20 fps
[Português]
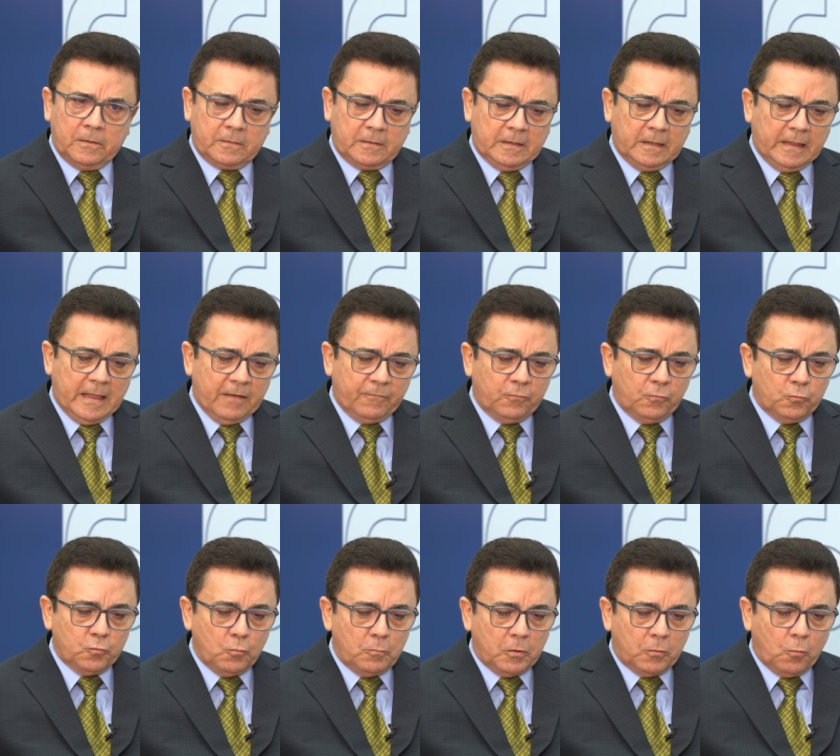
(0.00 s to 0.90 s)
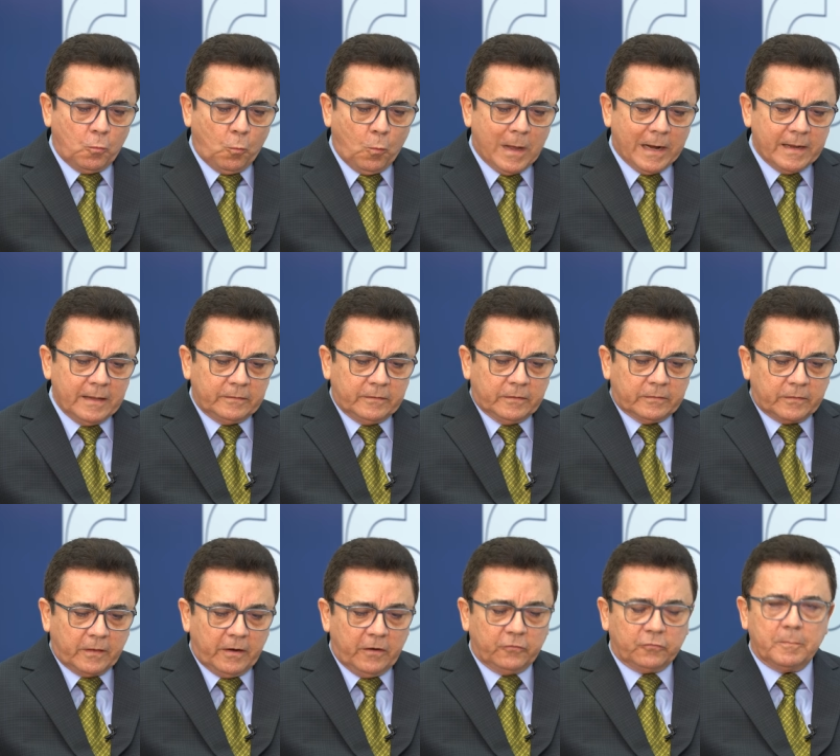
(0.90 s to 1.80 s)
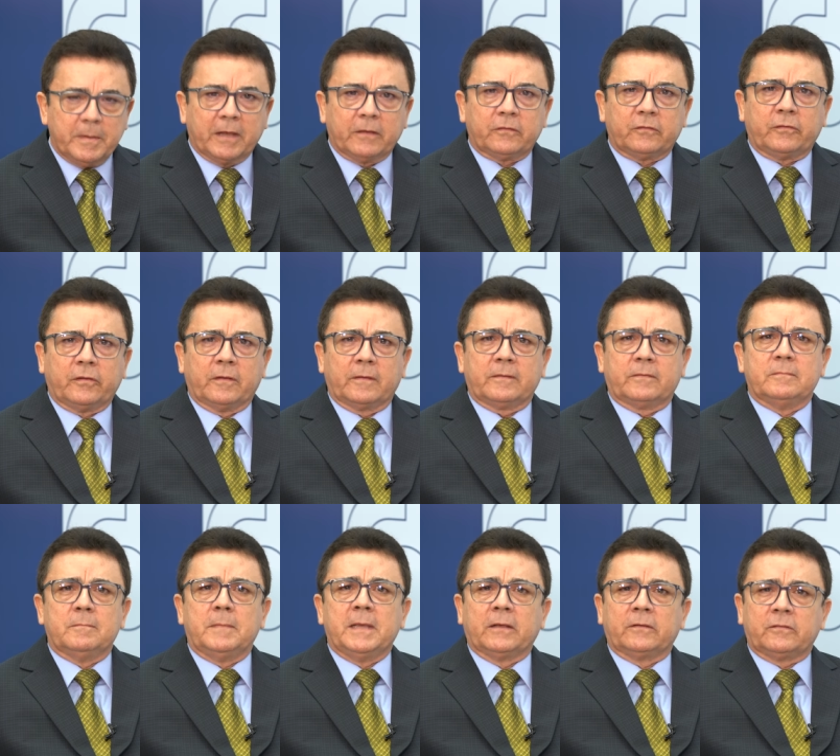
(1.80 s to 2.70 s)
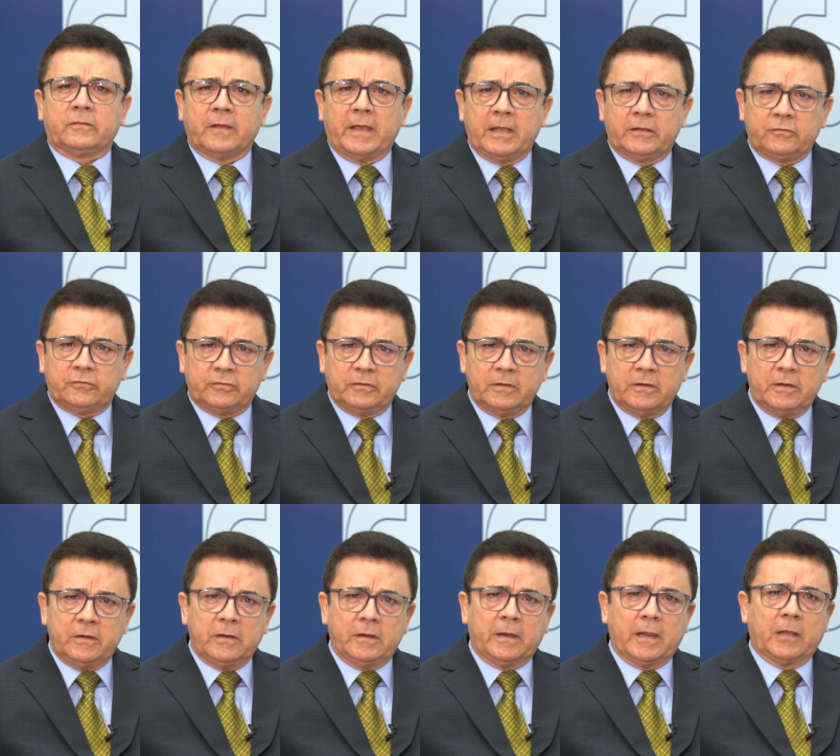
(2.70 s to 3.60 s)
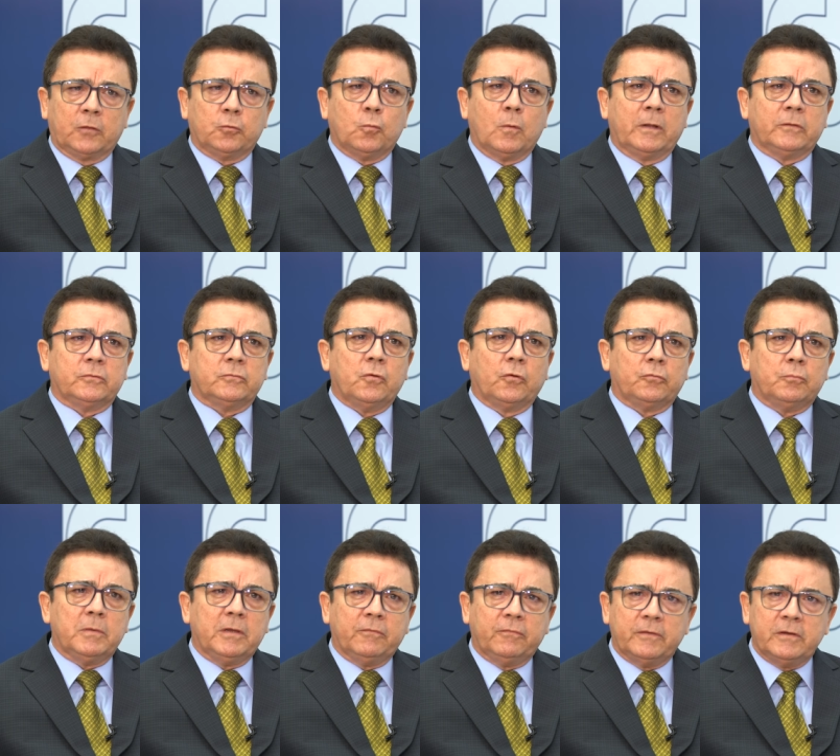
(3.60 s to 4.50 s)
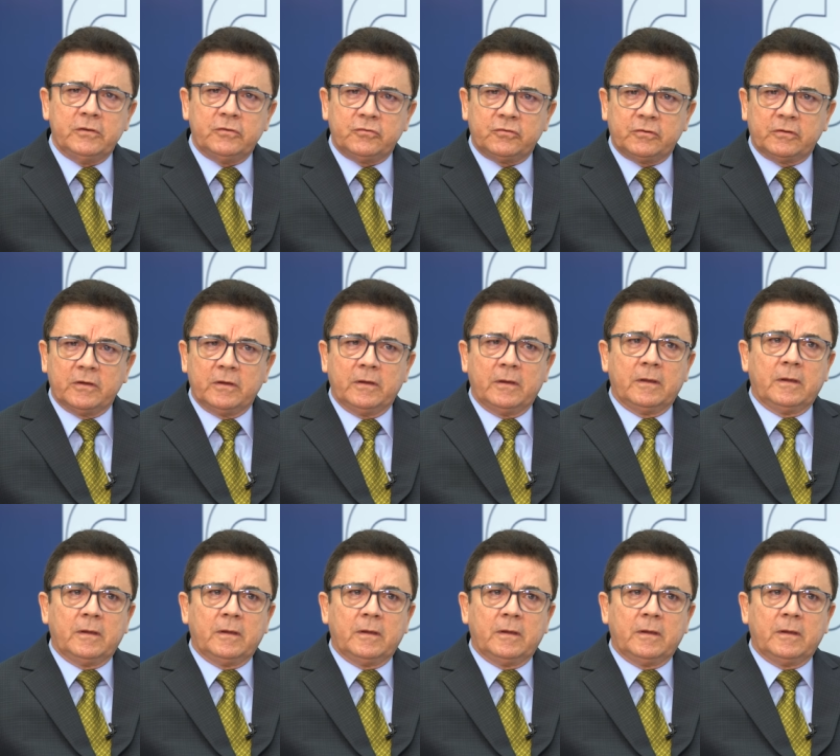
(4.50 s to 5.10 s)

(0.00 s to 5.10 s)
que leva o número 4367, que é do ano de 2020,